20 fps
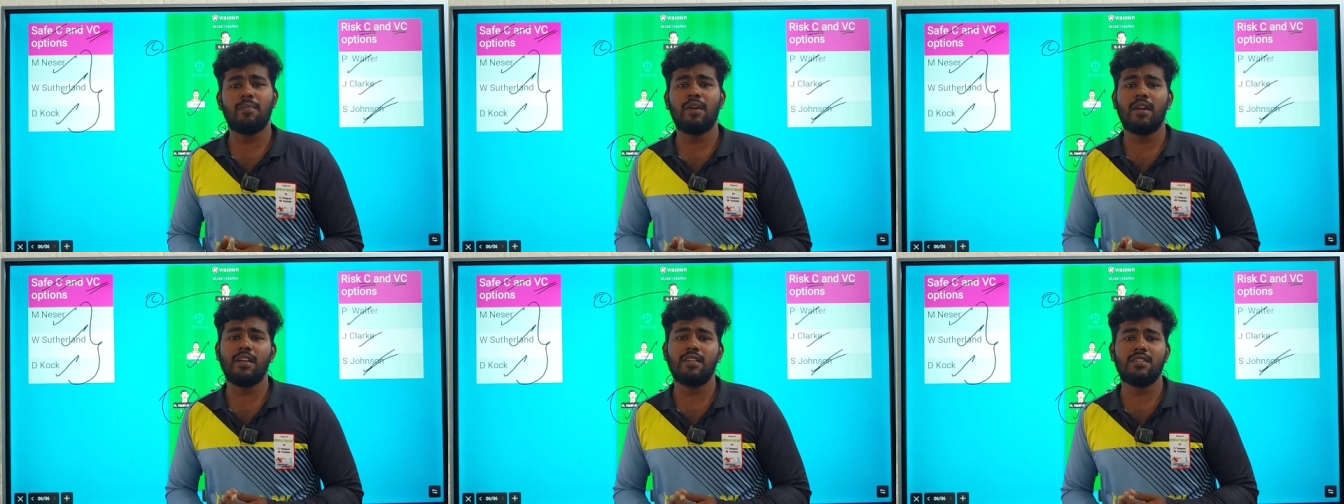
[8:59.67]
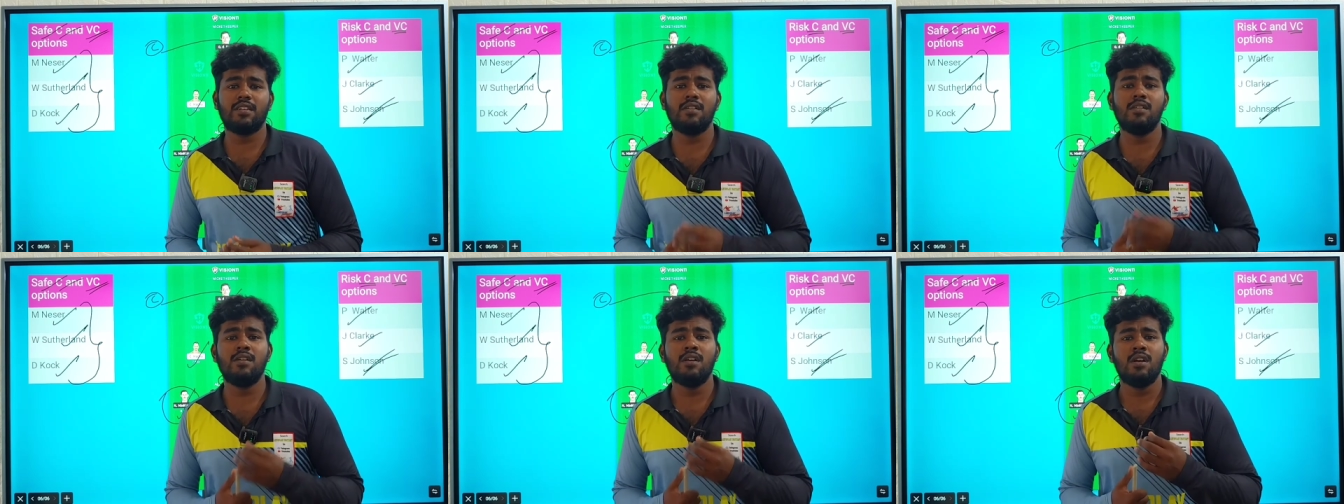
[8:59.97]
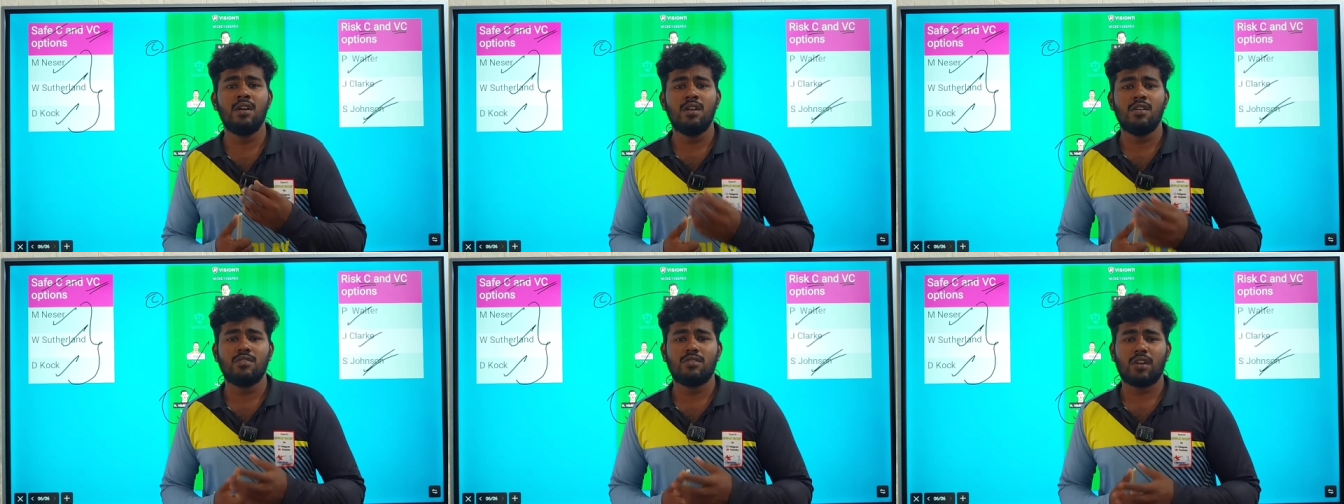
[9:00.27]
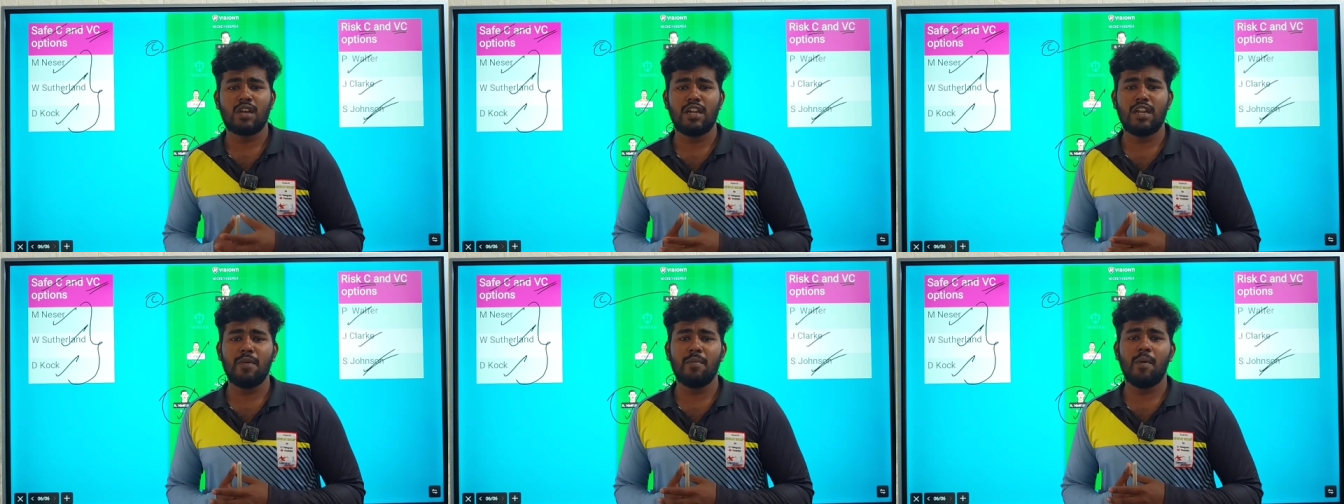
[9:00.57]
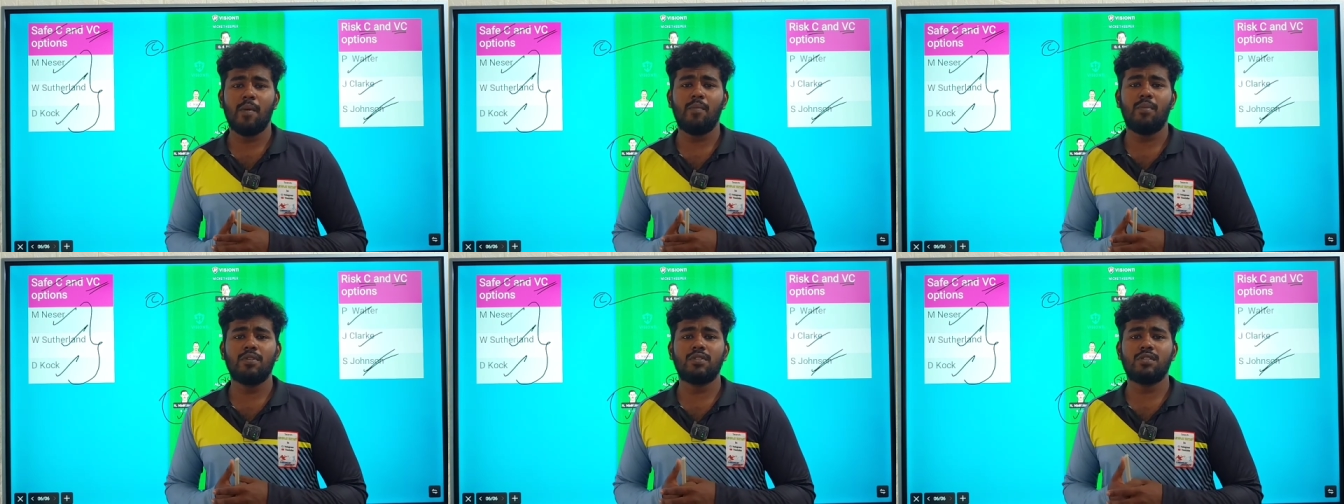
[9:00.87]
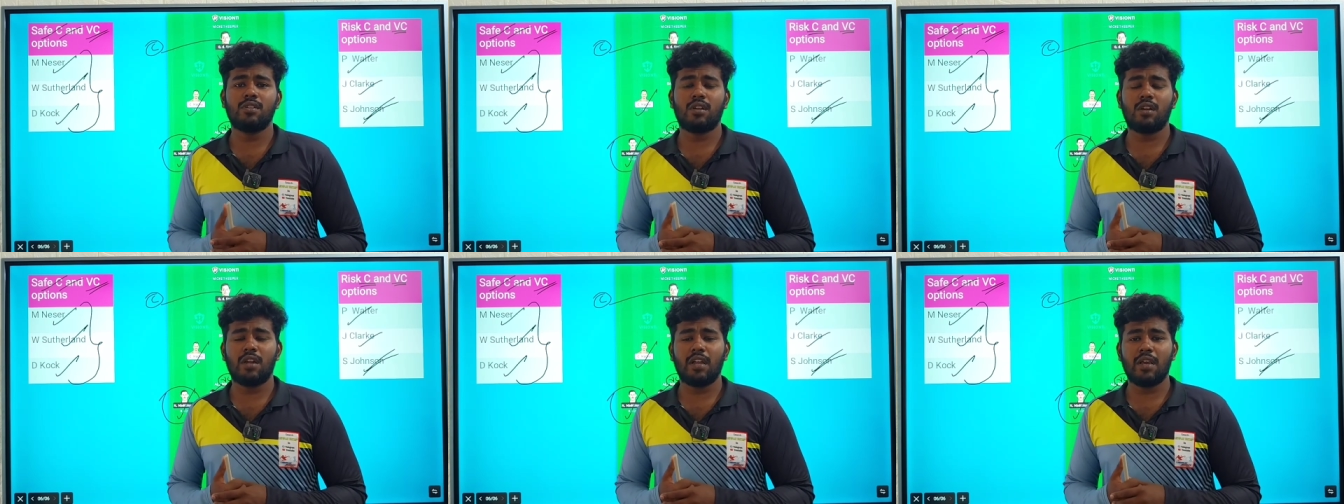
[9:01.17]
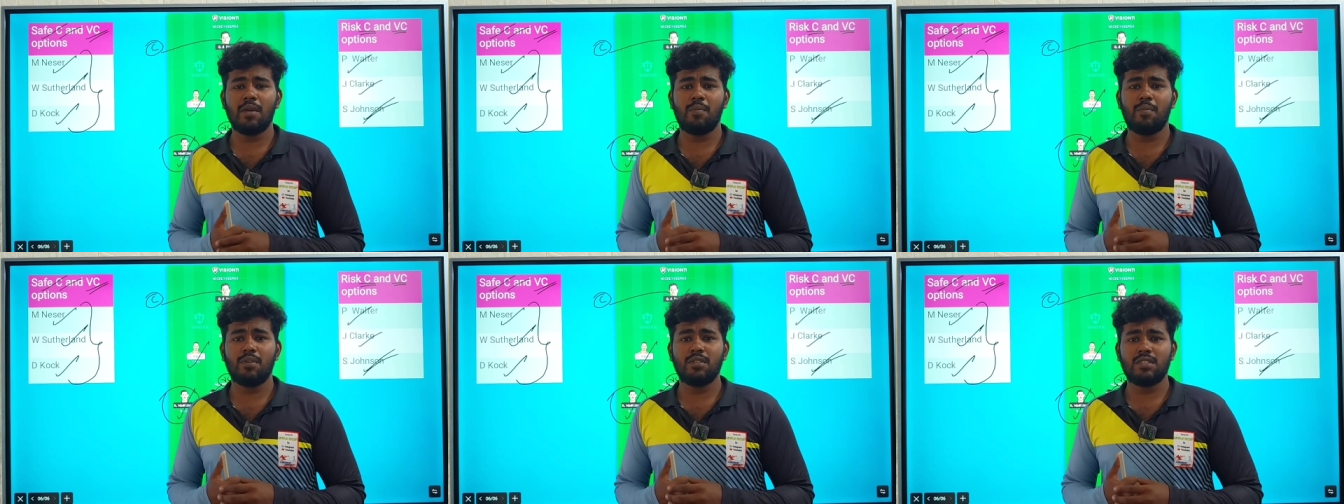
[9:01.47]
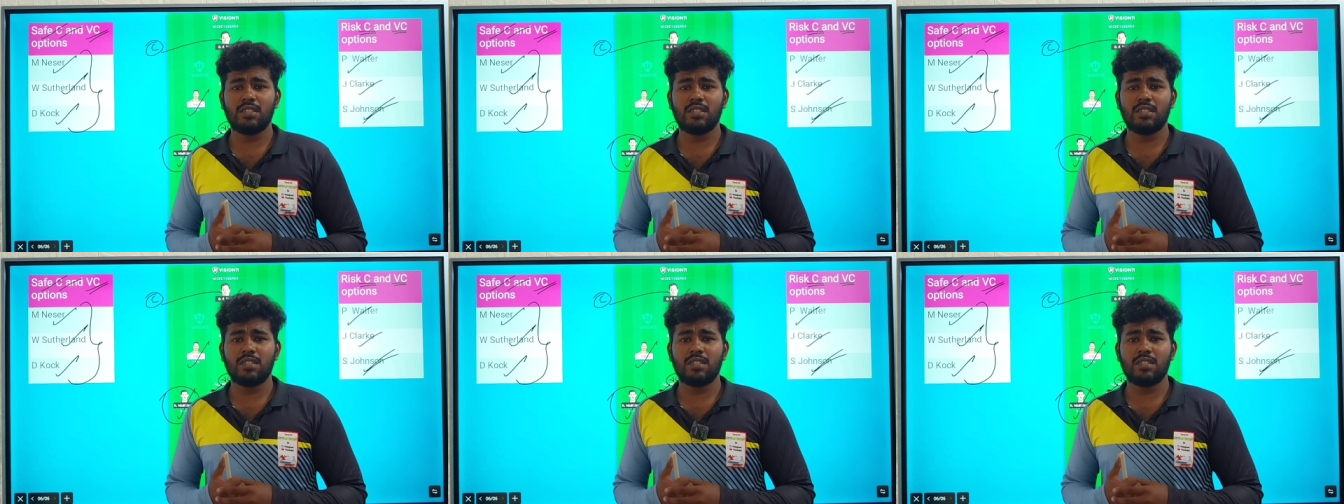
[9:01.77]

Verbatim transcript: ப்ரெடிக்ஷன் ஸோ கண்டிப்பாக பிடிச்சிருக்கோம்